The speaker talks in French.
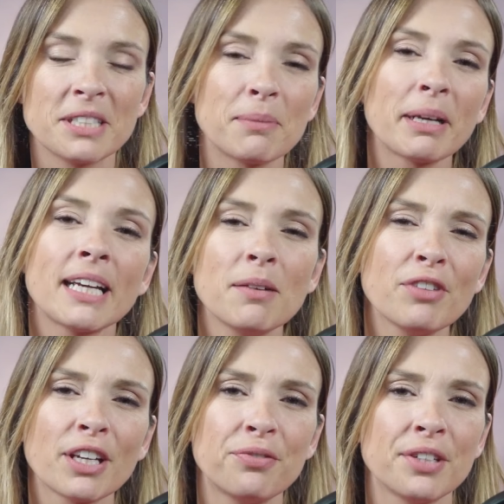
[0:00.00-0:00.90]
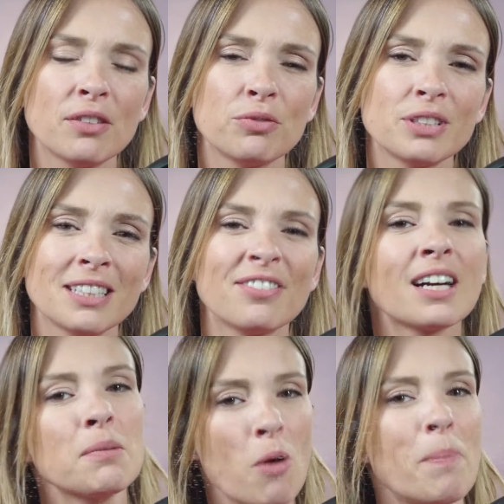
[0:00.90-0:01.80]
Mais j'aimerais quand même vérifier que vous n'êtes
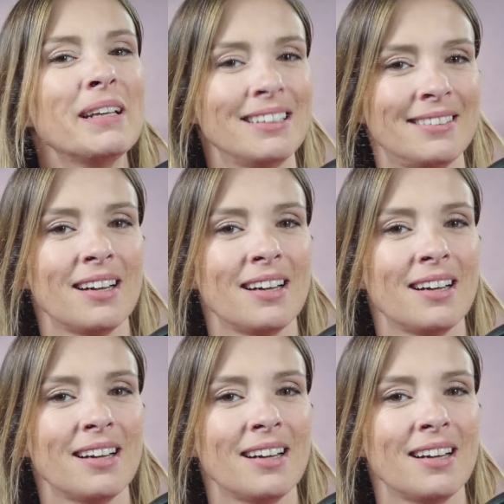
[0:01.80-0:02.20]
vraiment pas des